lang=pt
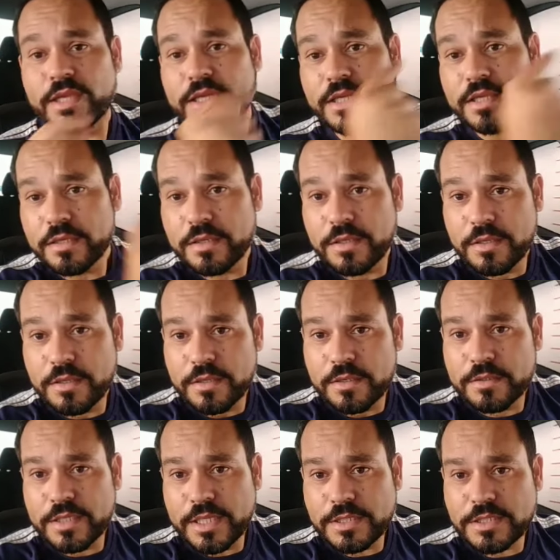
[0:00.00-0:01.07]
E
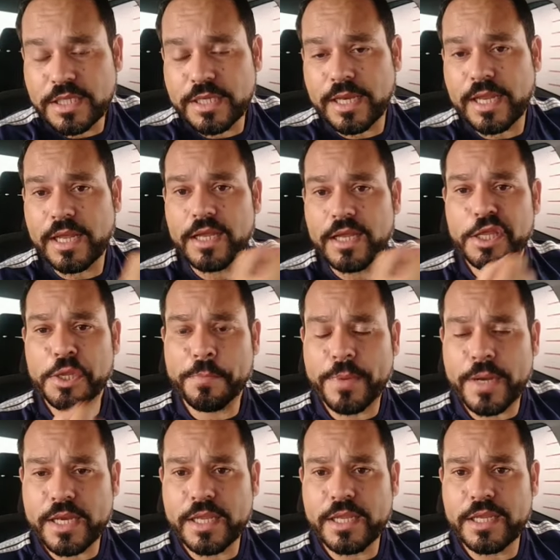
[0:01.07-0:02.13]
deixei lá e
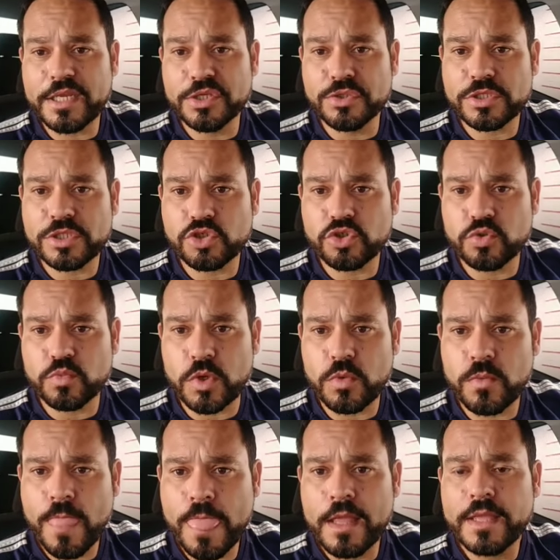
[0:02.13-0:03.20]
parei ali no Santos Dumont.
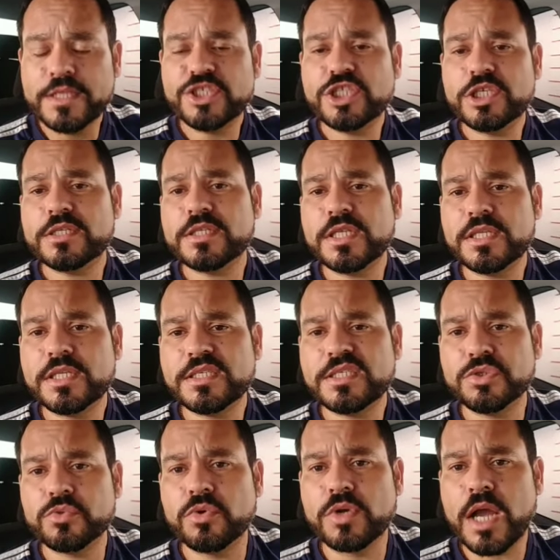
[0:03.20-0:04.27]
Tinha
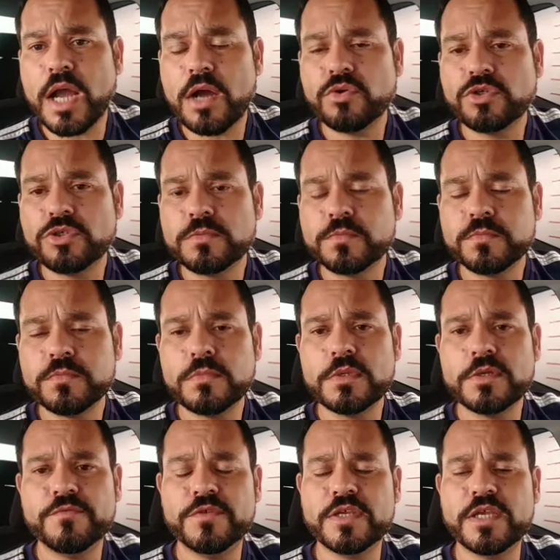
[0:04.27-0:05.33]
35 carros,
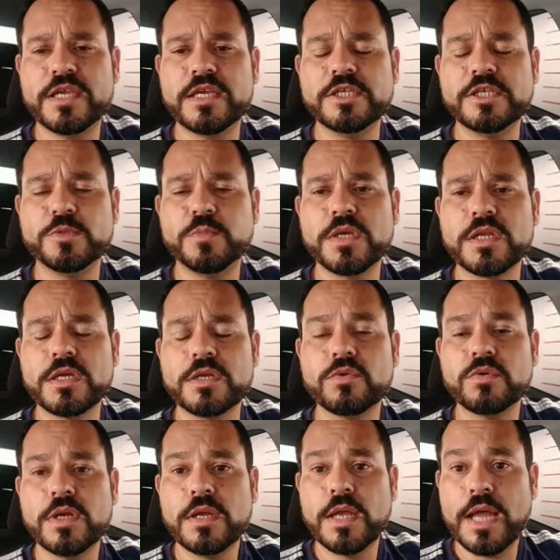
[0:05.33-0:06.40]
fiquei ali esperando
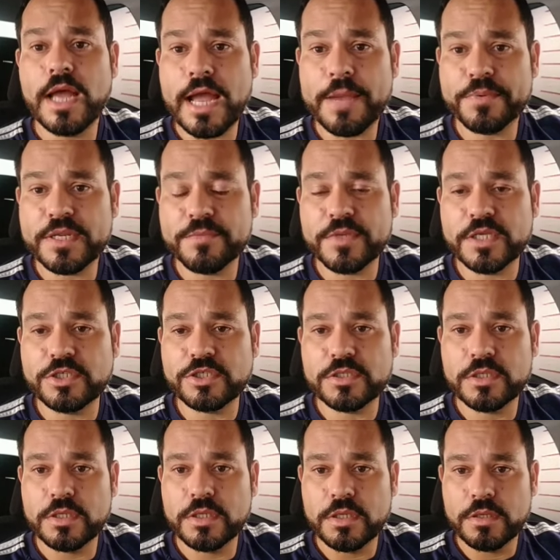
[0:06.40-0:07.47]

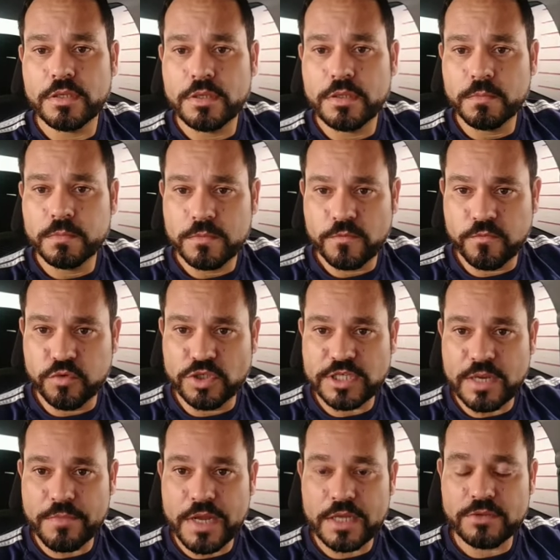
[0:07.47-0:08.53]
rapidamente. Fui
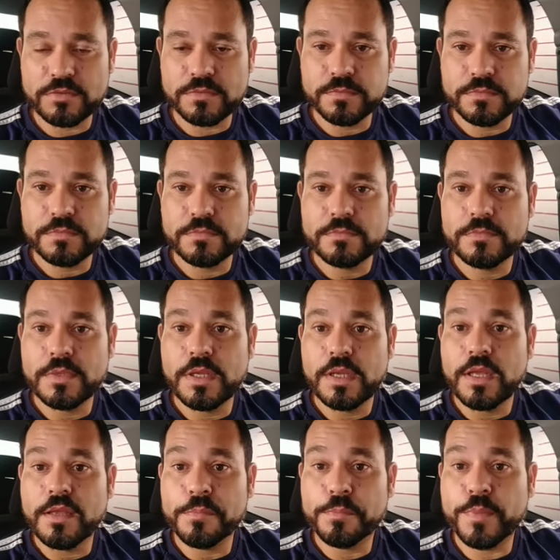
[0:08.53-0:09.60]
chamado,
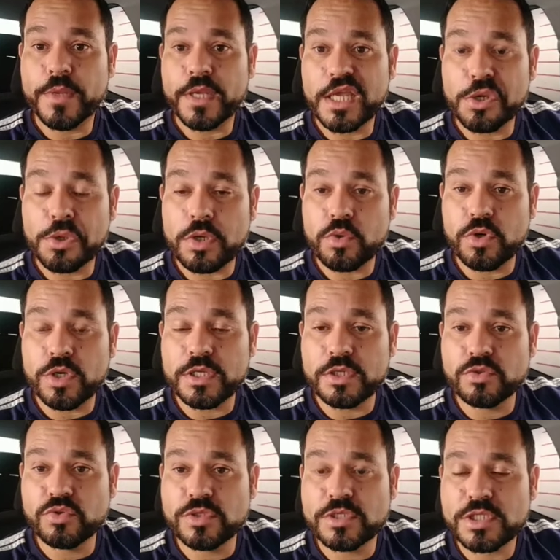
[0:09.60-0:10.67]
peguei uma corrida
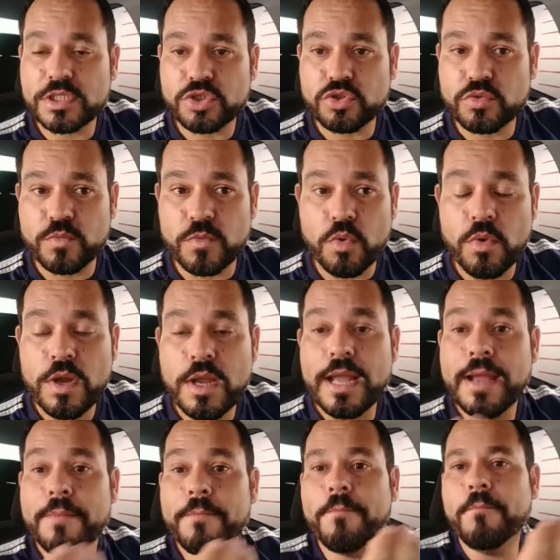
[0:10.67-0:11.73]
do Santos Dumont
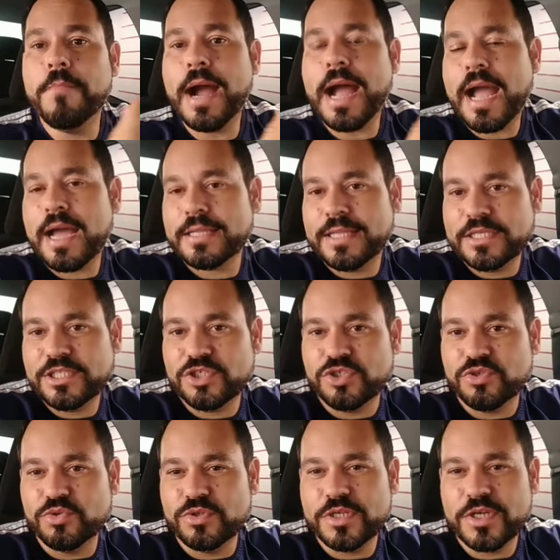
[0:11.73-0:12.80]
Barra da
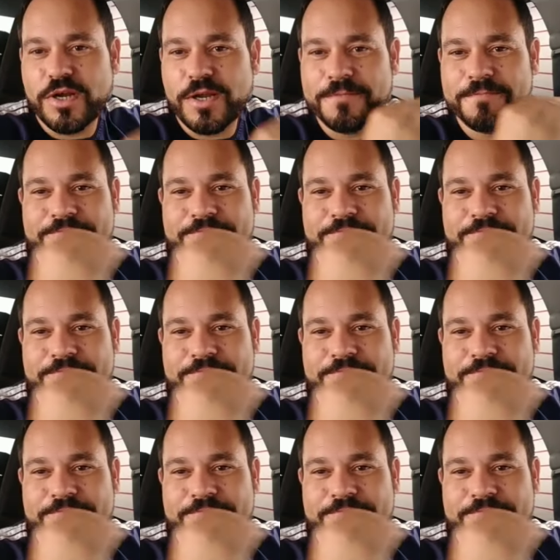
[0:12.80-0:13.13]
Tijuca, ó,